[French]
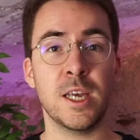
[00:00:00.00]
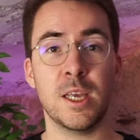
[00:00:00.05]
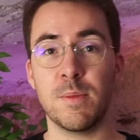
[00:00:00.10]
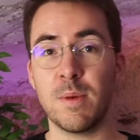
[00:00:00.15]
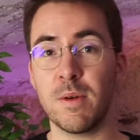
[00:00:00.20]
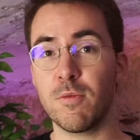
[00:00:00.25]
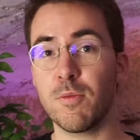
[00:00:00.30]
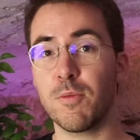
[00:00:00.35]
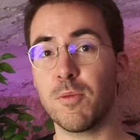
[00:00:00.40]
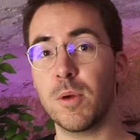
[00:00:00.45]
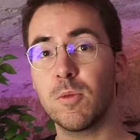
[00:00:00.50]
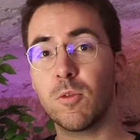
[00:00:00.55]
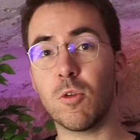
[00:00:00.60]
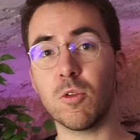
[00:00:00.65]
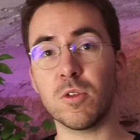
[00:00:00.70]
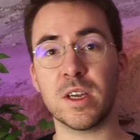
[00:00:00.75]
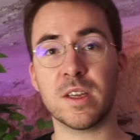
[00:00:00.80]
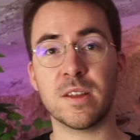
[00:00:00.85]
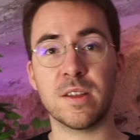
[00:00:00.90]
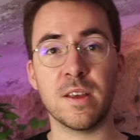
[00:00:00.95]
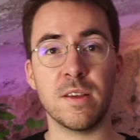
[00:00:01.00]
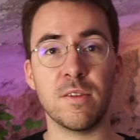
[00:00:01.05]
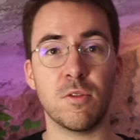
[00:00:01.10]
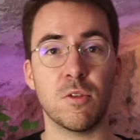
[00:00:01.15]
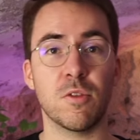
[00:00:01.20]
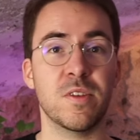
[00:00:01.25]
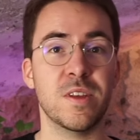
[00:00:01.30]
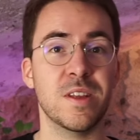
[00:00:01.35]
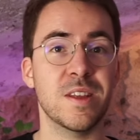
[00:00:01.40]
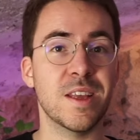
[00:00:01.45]
et eh ben, vous pouvez me contacter sur
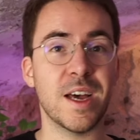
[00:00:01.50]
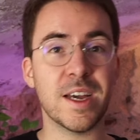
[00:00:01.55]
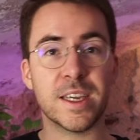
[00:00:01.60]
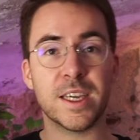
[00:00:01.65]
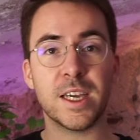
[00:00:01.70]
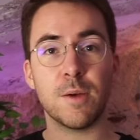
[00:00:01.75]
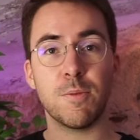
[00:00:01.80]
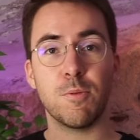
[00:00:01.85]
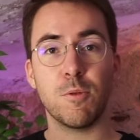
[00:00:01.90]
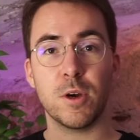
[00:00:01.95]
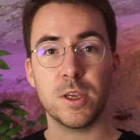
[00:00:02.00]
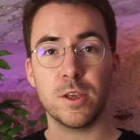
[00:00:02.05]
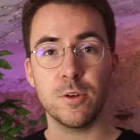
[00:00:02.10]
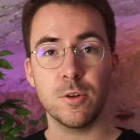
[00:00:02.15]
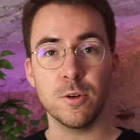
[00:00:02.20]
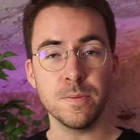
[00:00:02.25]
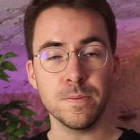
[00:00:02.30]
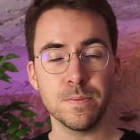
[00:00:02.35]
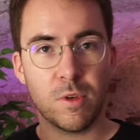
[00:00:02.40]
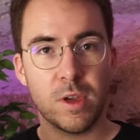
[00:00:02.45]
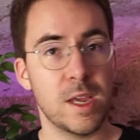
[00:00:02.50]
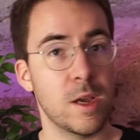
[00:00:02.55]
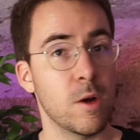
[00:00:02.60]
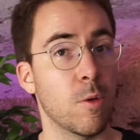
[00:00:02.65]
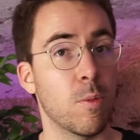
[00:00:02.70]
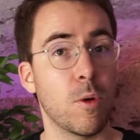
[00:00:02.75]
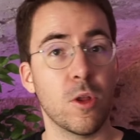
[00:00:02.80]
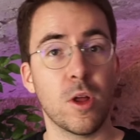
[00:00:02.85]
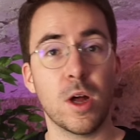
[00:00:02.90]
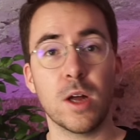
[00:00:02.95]
le site dracar.io et on
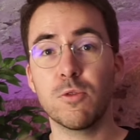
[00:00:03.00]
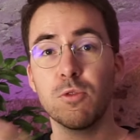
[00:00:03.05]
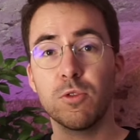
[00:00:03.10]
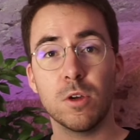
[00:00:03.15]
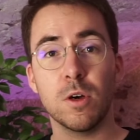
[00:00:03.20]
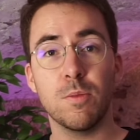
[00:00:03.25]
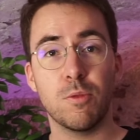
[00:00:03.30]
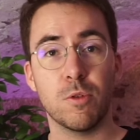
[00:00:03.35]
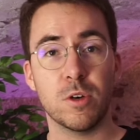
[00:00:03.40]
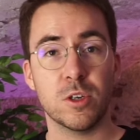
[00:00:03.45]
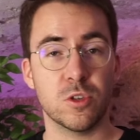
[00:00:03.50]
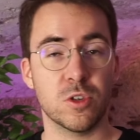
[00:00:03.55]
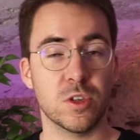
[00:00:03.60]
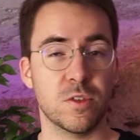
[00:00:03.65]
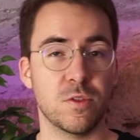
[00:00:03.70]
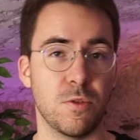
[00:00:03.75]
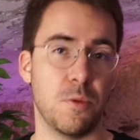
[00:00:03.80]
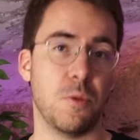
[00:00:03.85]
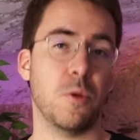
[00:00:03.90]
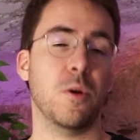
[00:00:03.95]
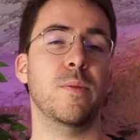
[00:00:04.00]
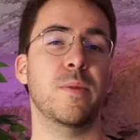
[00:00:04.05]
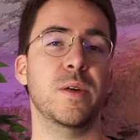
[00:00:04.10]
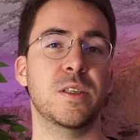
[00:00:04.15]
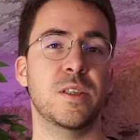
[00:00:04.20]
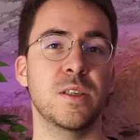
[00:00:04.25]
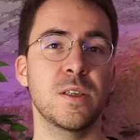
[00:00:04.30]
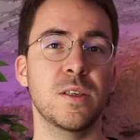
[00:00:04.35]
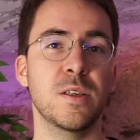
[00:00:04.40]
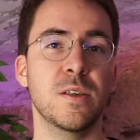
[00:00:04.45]
prendra du temps pour échanger sur vos
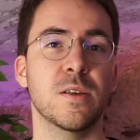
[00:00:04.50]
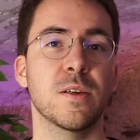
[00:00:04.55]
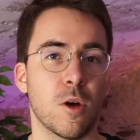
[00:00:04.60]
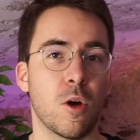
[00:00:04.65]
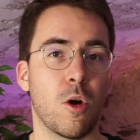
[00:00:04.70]
problématiques.